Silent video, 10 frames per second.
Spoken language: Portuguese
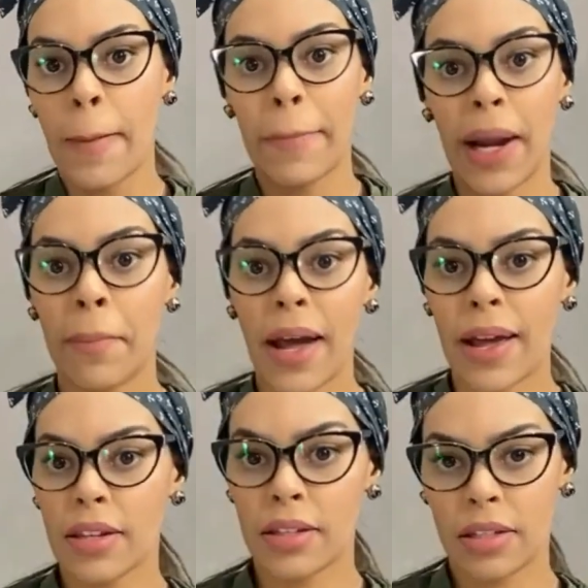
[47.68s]
para
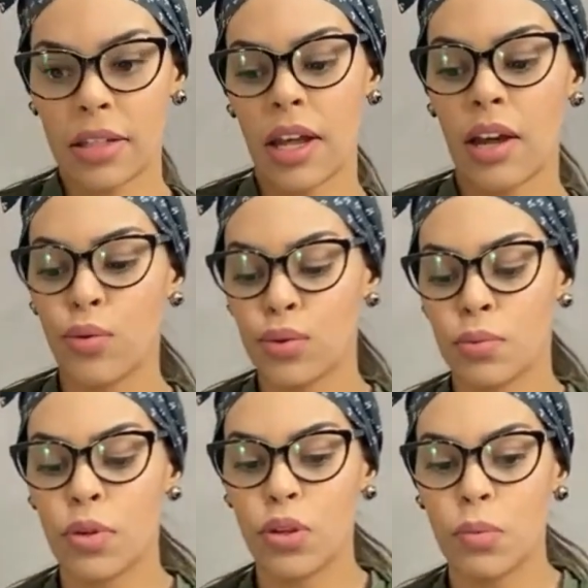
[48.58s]
mais, né? Os
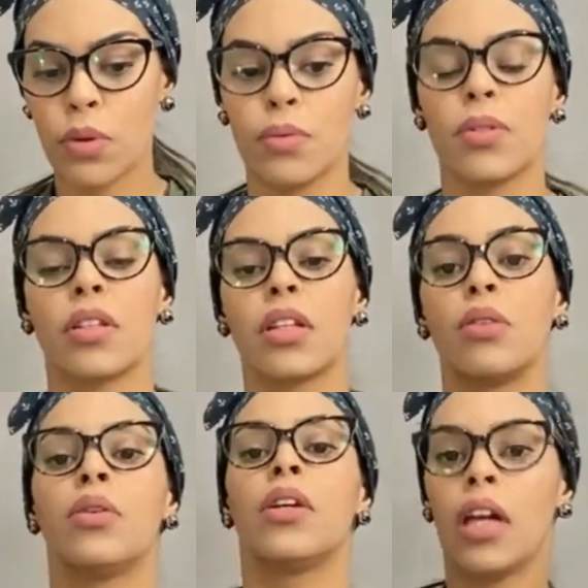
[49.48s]
meus bolos.
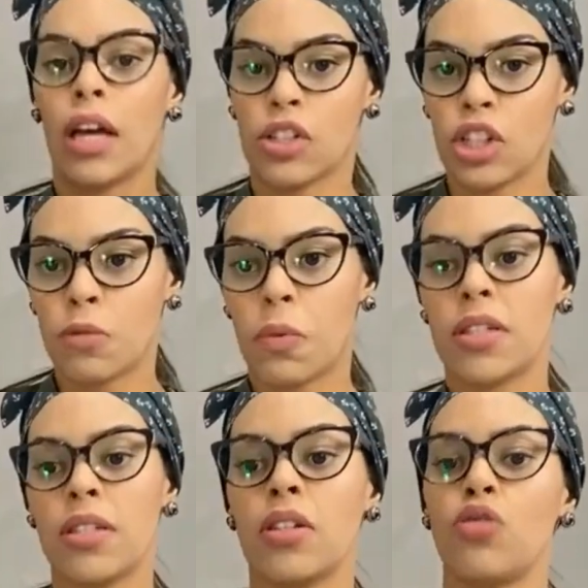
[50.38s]
Então, a gente
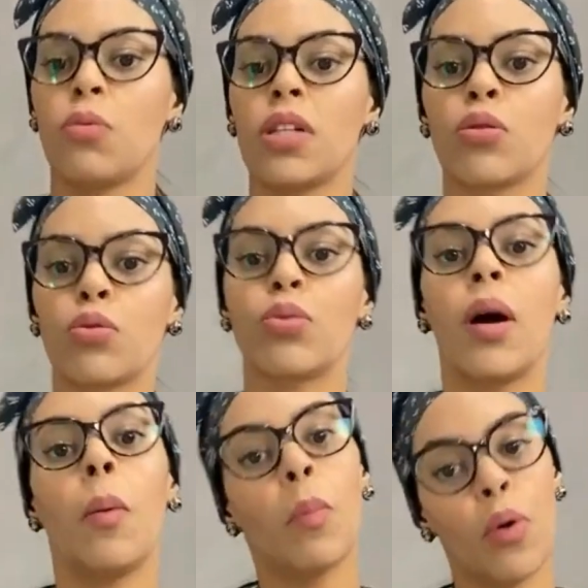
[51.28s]
precisa de uma estrutura
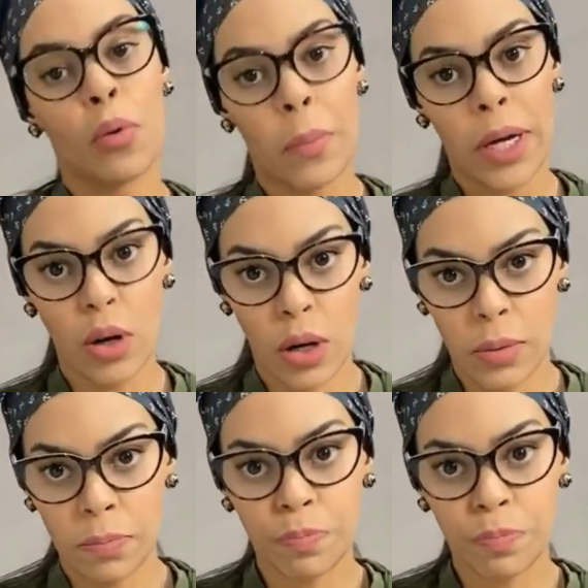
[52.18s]
um pouco maior.